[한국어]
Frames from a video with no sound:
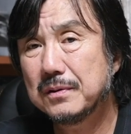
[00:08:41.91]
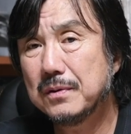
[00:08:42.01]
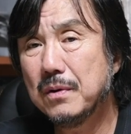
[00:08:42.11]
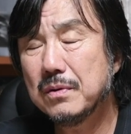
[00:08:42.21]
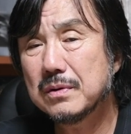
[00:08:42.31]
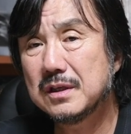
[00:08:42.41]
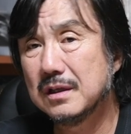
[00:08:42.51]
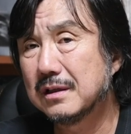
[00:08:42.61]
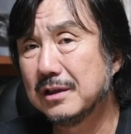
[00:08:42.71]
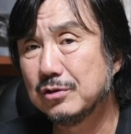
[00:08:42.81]
꼭
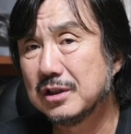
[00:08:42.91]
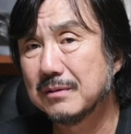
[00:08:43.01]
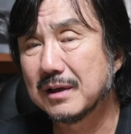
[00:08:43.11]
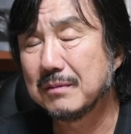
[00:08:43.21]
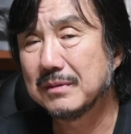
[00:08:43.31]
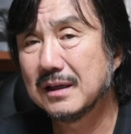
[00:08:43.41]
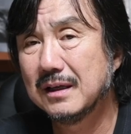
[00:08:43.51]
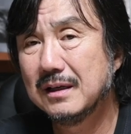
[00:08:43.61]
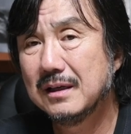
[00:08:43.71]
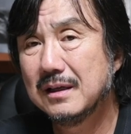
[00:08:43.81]
기억해 두시기 바랍니다.
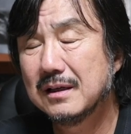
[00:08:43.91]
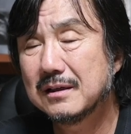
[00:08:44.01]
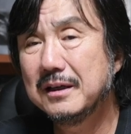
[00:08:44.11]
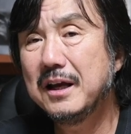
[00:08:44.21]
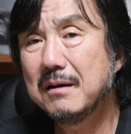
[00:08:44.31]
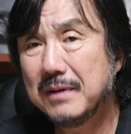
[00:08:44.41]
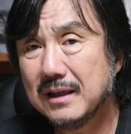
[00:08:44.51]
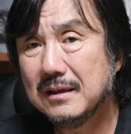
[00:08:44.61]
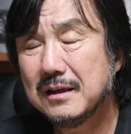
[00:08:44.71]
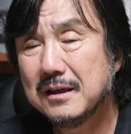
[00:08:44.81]

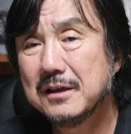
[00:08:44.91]
그래야만